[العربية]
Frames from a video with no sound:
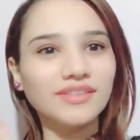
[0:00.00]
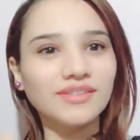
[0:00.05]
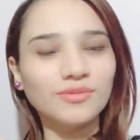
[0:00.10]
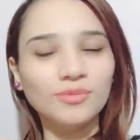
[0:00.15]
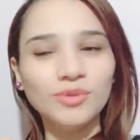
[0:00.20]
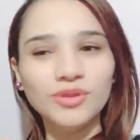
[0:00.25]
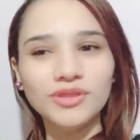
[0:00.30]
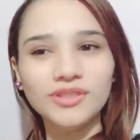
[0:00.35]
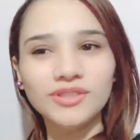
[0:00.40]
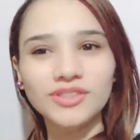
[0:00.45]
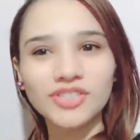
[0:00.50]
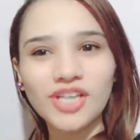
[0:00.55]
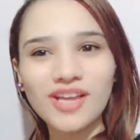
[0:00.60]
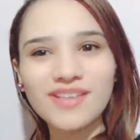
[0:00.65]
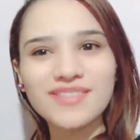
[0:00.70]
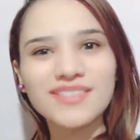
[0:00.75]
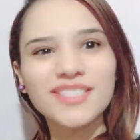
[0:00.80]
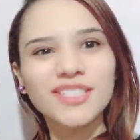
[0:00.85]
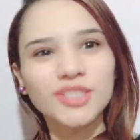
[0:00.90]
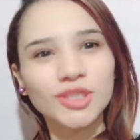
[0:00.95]

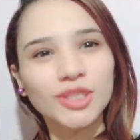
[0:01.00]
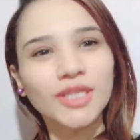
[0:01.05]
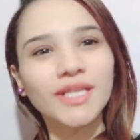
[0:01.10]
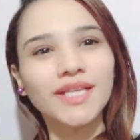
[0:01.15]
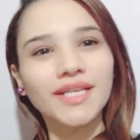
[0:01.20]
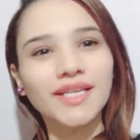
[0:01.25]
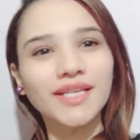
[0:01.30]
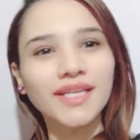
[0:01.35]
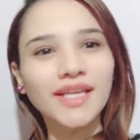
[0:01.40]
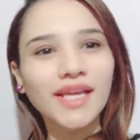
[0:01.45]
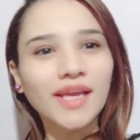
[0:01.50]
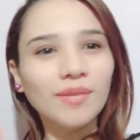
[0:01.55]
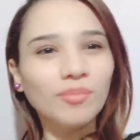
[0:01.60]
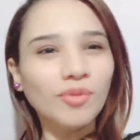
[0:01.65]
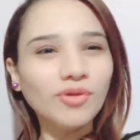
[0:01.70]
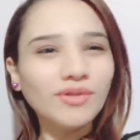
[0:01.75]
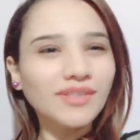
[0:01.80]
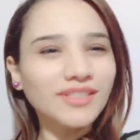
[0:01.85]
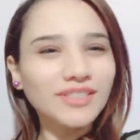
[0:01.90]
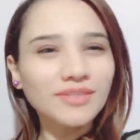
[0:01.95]
وشخص شيك
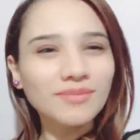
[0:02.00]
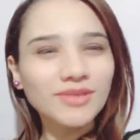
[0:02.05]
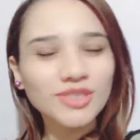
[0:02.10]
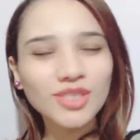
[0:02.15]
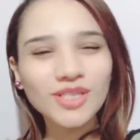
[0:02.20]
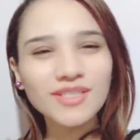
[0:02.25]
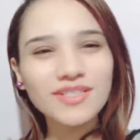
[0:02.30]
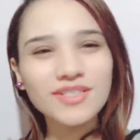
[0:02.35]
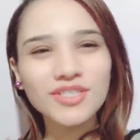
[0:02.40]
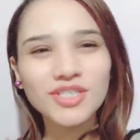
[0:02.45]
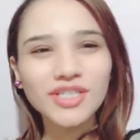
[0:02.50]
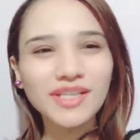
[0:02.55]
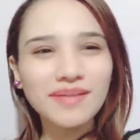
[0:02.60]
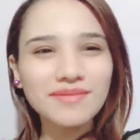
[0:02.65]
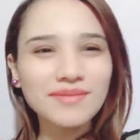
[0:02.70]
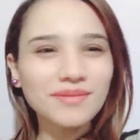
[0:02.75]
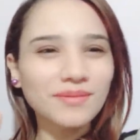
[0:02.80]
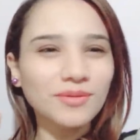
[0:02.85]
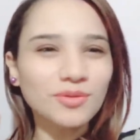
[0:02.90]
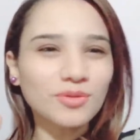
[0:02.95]
ممكن يبقى شخص شيك
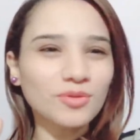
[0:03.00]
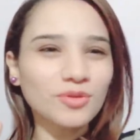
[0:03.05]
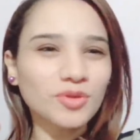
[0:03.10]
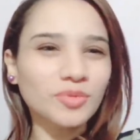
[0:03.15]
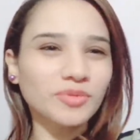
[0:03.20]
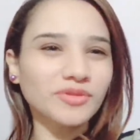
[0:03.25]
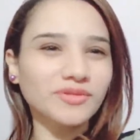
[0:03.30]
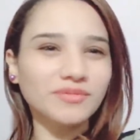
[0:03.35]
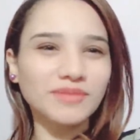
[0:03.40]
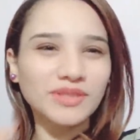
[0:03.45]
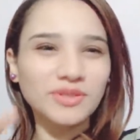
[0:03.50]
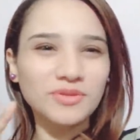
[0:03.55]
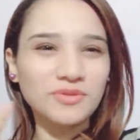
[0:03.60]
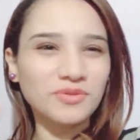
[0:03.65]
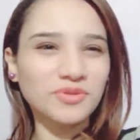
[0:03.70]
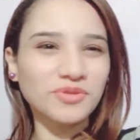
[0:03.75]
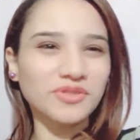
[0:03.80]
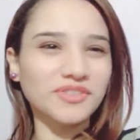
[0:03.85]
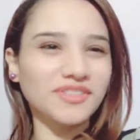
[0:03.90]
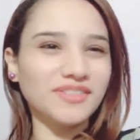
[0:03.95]
بس تحسوش بن... ما
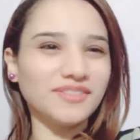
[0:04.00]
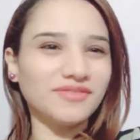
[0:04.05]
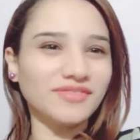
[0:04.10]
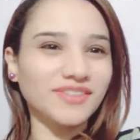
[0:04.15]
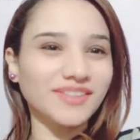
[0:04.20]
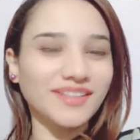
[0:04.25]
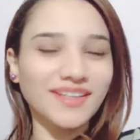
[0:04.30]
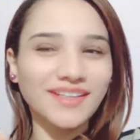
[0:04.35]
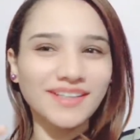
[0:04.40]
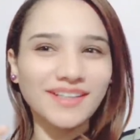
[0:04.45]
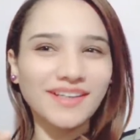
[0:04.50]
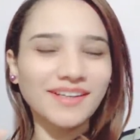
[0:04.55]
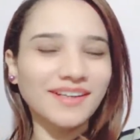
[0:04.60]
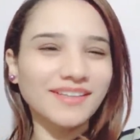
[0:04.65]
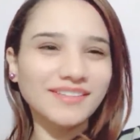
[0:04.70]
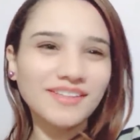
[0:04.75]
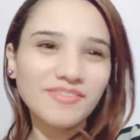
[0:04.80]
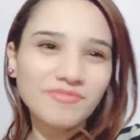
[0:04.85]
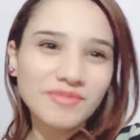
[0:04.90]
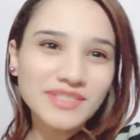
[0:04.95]
تحسوش نضيف كده يعني احنا
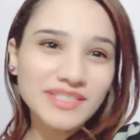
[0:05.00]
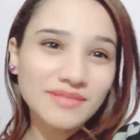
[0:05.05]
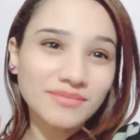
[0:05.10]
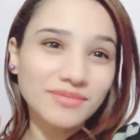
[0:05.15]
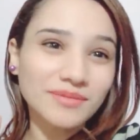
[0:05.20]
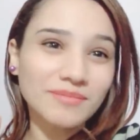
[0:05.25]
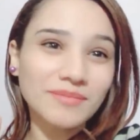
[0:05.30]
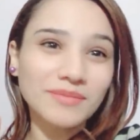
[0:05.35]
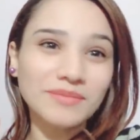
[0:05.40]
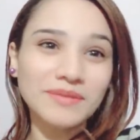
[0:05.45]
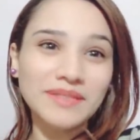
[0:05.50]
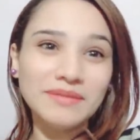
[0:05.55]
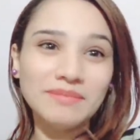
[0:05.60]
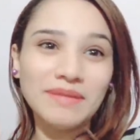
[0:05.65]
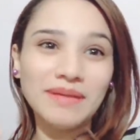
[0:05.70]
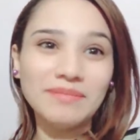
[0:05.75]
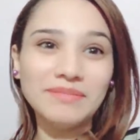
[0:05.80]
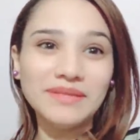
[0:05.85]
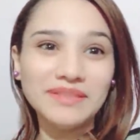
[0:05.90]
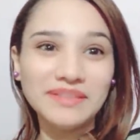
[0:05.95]
عندنا في مصر
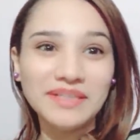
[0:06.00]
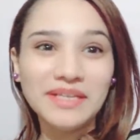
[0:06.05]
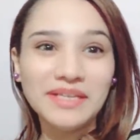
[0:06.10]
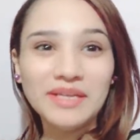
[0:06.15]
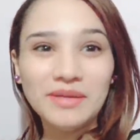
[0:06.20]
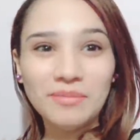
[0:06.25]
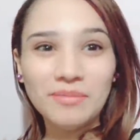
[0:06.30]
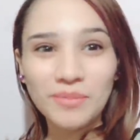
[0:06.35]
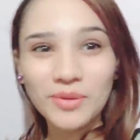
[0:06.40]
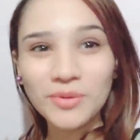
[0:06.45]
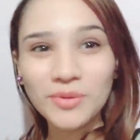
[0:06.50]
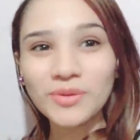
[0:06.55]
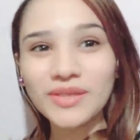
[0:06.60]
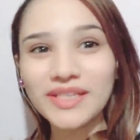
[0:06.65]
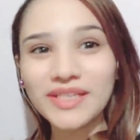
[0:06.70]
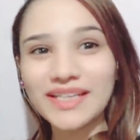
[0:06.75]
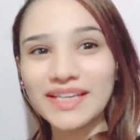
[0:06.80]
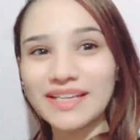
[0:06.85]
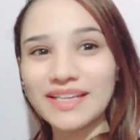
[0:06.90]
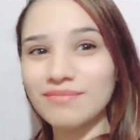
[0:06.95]
بنبقى بن... بنقول
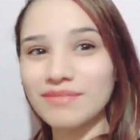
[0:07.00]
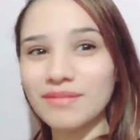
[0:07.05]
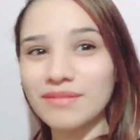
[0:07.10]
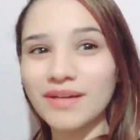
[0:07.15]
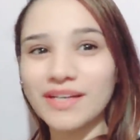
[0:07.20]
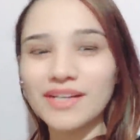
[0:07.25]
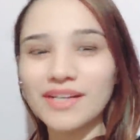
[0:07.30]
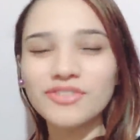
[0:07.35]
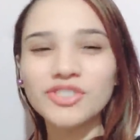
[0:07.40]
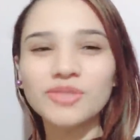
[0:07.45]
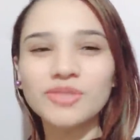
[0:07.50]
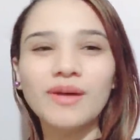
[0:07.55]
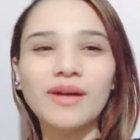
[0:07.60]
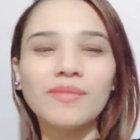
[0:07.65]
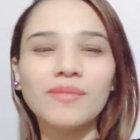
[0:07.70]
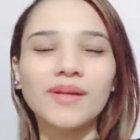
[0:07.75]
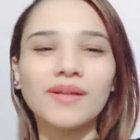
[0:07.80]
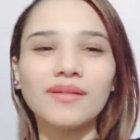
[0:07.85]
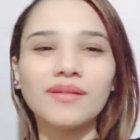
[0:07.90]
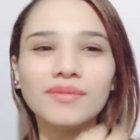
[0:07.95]
الكلام ده معرفش
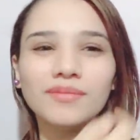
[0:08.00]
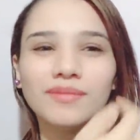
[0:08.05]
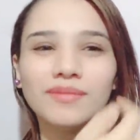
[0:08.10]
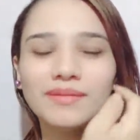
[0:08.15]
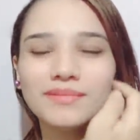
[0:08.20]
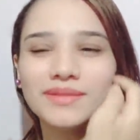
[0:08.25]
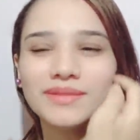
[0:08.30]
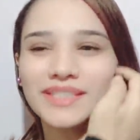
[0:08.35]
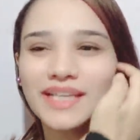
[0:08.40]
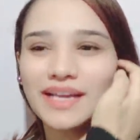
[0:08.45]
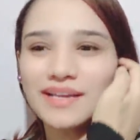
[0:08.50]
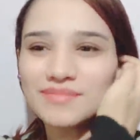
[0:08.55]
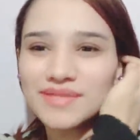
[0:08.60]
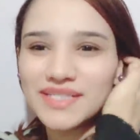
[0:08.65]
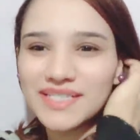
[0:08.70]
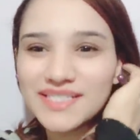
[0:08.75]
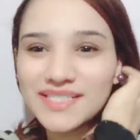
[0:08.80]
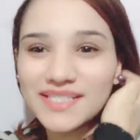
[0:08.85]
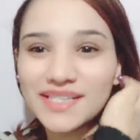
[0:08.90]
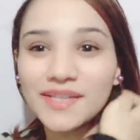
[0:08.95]
بقى بره بيبقى
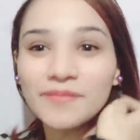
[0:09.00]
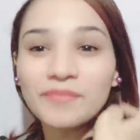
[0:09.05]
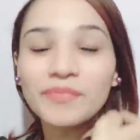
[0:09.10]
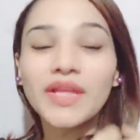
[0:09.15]
بيتعامل ازاي